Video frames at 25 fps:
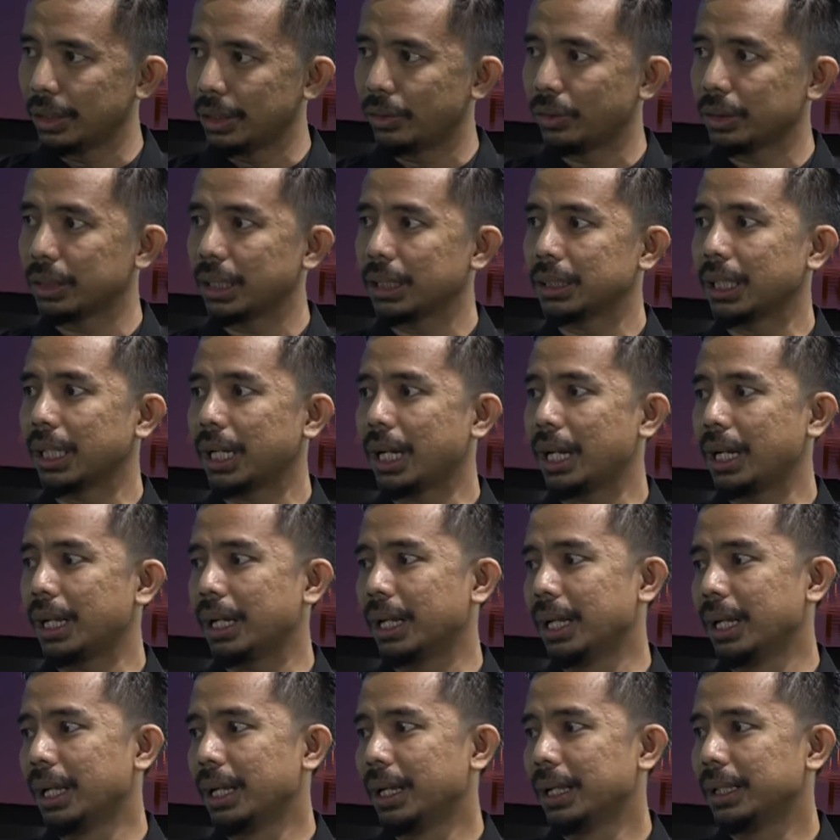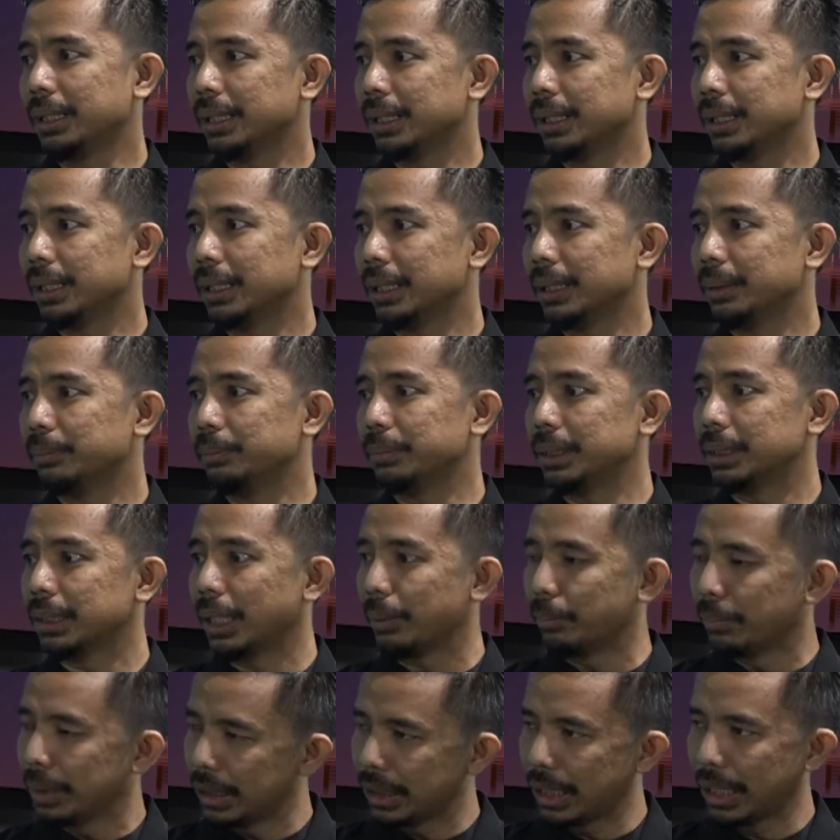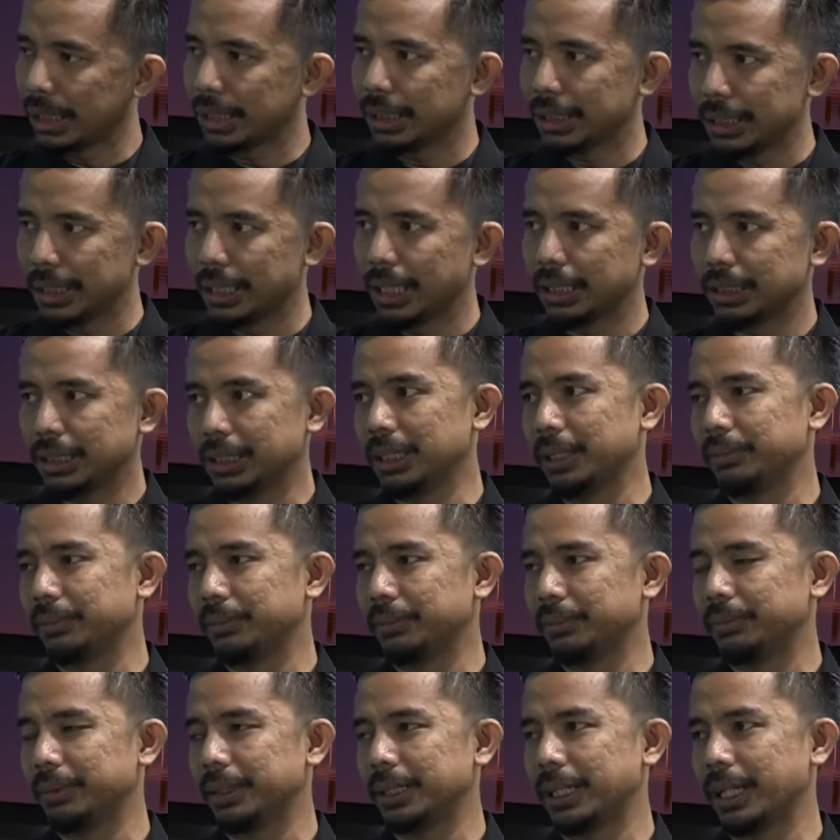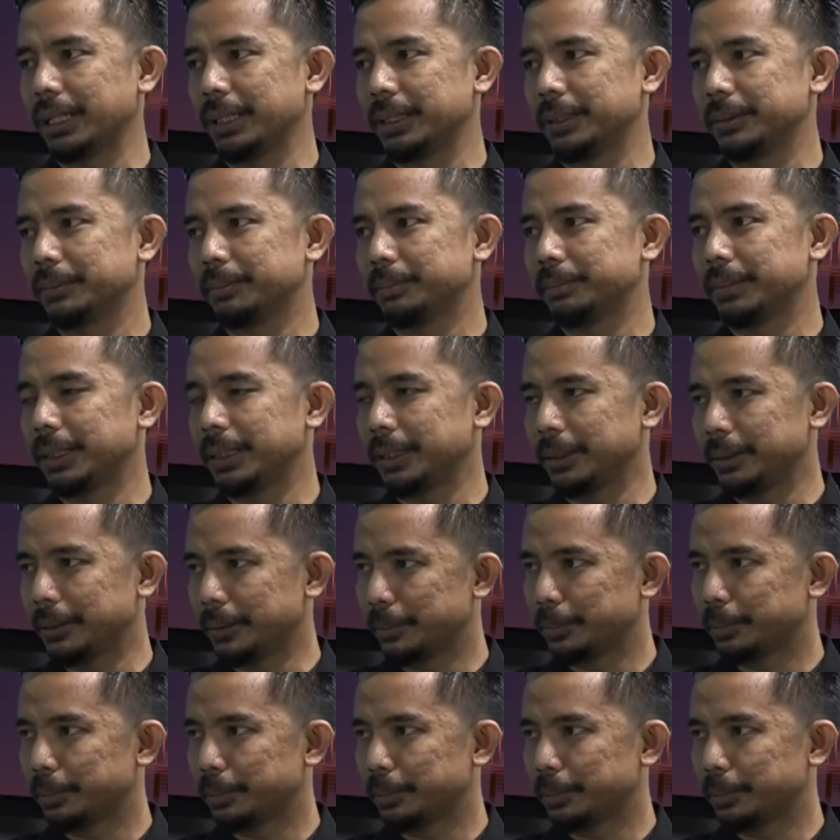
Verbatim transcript: di Kota Serang Eh, bisa meningkat dengan signifikan. Hmm, Oke,